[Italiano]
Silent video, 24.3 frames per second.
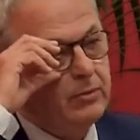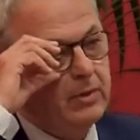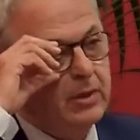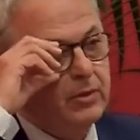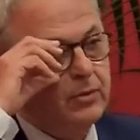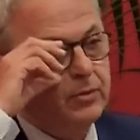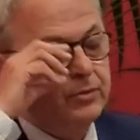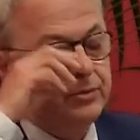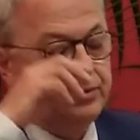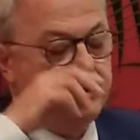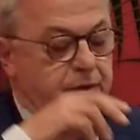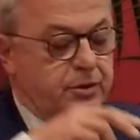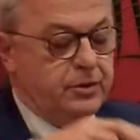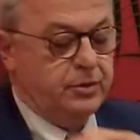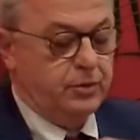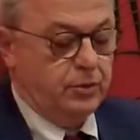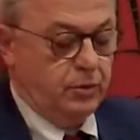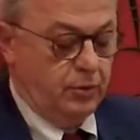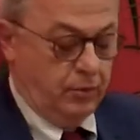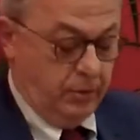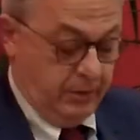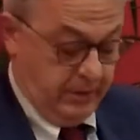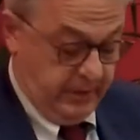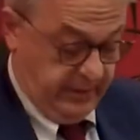una
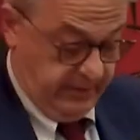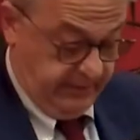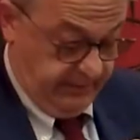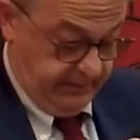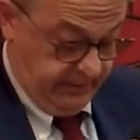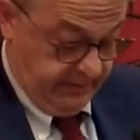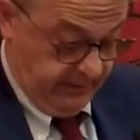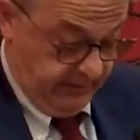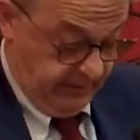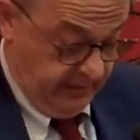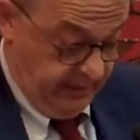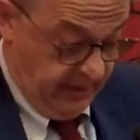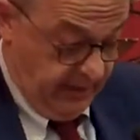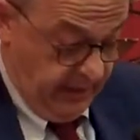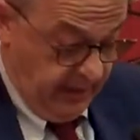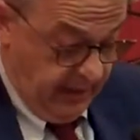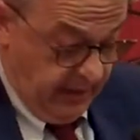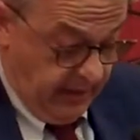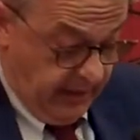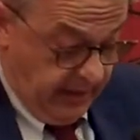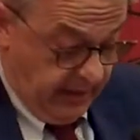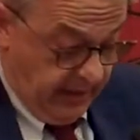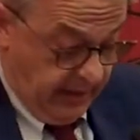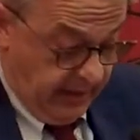condizione
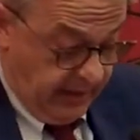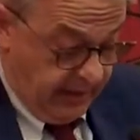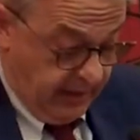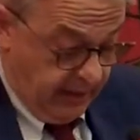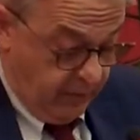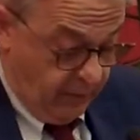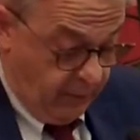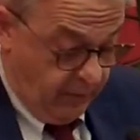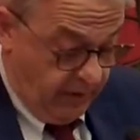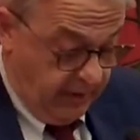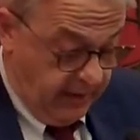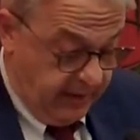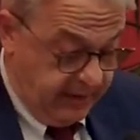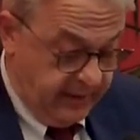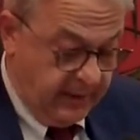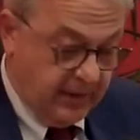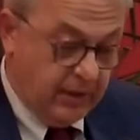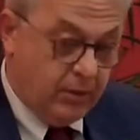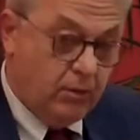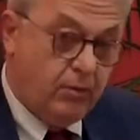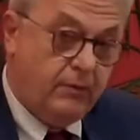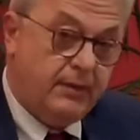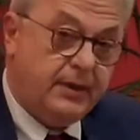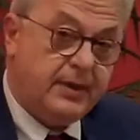che era quella
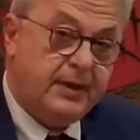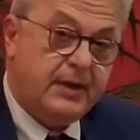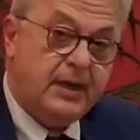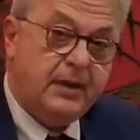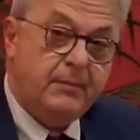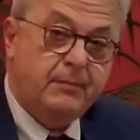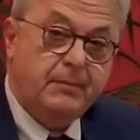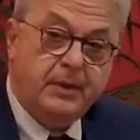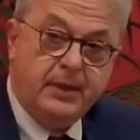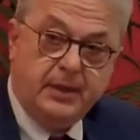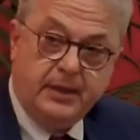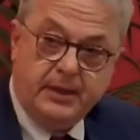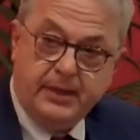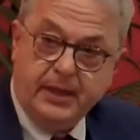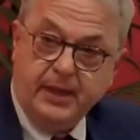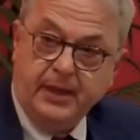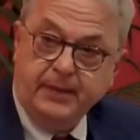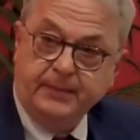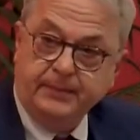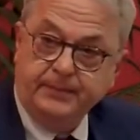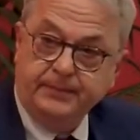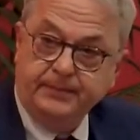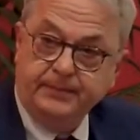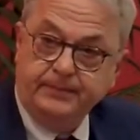della governabilità